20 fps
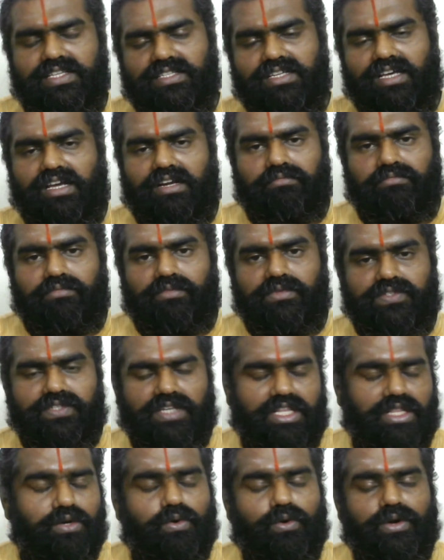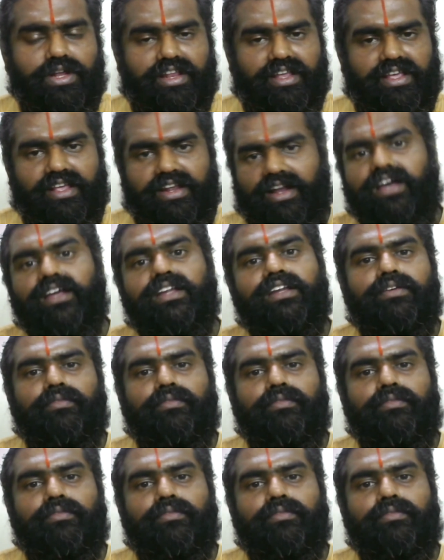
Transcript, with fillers: சஞ்சாரம் செய்து கொண்டிருக்கிறார்